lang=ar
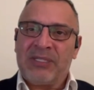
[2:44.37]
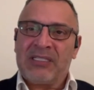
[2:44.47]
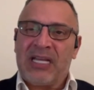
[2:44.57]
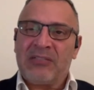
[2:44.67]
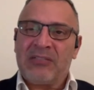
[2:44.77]

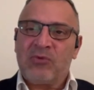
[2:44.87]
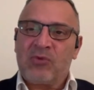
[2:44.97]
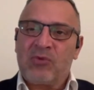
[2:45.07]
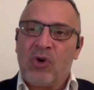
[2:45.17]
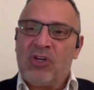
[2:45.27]
آه، آه،
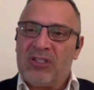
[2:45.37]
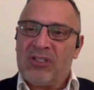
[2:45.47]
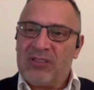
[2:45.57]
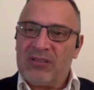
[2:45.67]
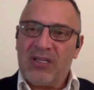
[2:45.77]
انه
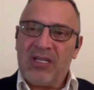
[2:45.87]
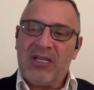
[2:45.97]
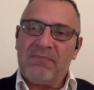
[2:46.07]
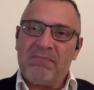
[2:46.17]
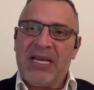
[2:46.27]
كل
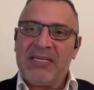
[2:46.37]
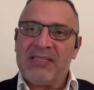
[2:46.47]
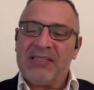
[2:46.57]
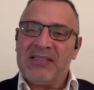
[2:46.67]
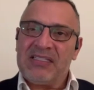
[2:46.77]

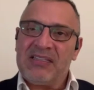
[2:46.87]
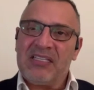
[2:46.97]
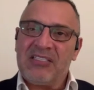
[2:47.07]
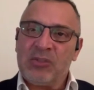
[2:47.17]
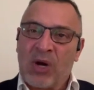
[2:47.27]
من
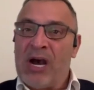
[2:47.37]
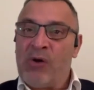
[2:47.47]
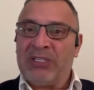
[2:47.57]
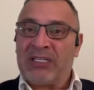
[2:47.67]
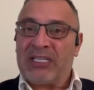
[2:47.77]

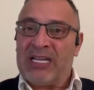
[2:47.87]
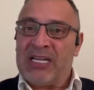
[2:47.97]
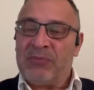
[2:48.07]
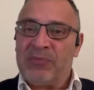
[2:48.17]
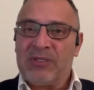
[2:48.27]
يقاوم
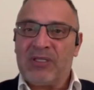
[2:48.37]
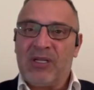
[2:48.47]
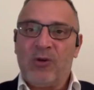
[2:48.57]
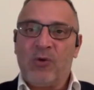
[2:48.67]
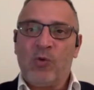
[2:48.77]
الانقلاب
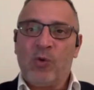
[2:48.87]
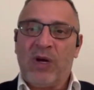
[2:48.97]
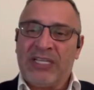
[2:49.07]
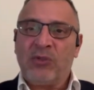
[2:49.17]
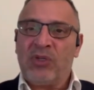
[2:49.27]

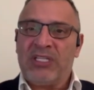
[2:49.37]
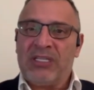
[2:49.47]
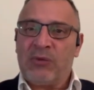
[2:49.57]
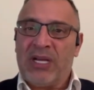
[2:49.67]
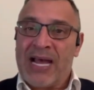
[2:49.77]
ويدعو
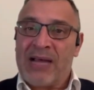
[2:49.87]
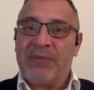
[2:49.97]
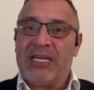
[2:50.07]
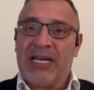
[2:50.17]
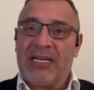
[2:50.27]
لي
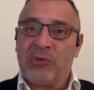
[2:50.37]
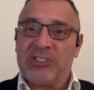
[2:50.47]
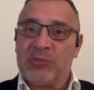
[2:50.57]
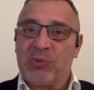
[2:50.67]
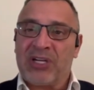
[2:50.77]
ويعمل على عودة
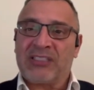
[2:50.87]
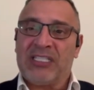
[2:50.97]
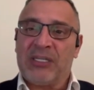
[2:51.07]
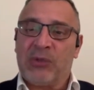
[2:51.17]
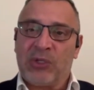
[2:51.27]

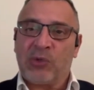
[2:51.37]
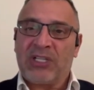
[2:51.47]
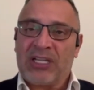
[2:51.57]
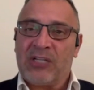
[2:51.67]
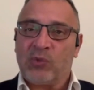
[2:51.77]
الديمقراطية ودولة
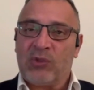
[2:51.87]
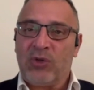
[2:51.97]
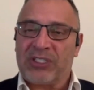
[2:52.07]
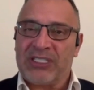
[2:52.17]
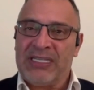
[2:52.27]
القانون
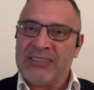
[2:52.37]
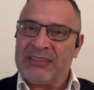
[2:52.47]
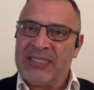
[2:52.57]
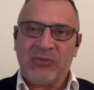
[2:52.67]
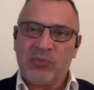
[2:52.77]
والحريات
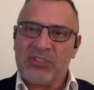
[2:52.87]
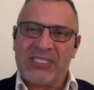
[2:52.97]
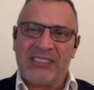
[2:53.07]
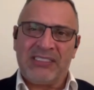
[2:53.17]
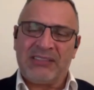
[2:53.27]
نحن
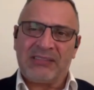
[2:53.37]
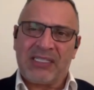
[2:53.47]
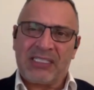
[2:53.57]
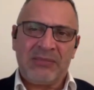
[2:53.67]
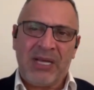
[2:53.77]
مستعدين
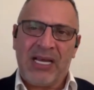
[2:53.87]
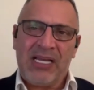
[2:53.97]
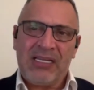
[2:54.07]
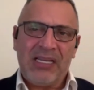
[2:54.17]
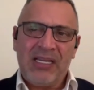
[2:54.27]
نلتقي
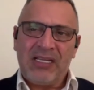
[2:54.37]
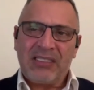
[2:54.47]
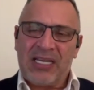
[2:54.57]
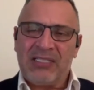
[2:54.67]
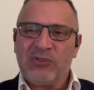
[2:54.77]
معه
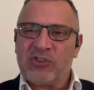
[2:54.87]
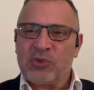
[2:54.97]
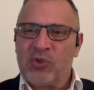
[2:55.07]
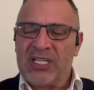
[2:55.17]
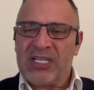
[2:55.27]
كان
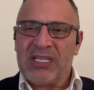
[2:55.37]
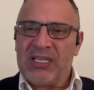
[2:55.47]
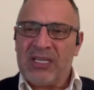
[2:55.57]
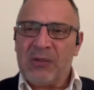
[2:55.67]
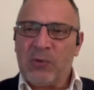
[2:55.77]

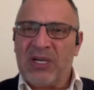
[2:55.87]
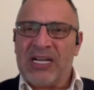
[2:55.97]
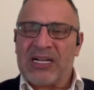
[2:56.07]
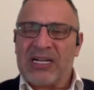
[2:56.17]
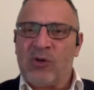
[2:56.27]
دستوري
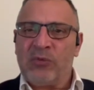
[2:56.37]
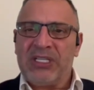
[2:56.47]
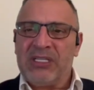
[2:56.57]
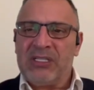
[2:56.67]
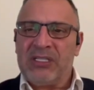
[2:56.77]
ولا
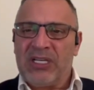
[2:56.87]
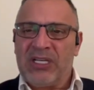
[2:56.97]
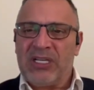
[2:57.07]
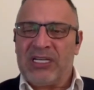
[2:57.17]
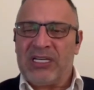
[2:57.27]
قومي ولا
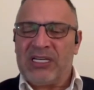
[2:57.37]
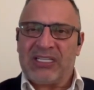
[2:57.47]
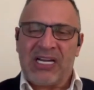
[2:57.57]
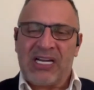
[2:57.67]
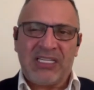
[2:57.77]

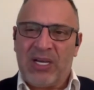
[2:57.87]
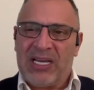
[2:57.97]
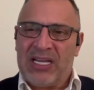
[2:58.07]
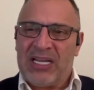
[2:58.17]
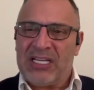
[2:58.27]
اشتراكي
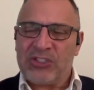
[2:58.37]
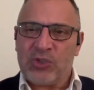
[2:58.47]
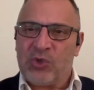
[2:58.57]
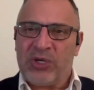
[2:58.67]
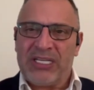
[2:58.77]
ولا
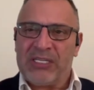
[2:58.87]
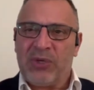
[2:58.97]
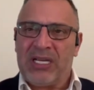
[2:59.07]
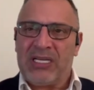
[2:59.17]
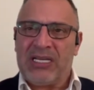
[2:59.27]
شيوعي
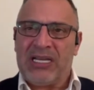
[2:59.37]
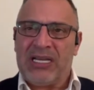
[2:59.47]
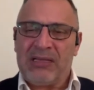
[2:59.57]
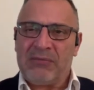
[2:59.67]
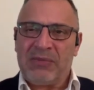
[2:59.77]
ولا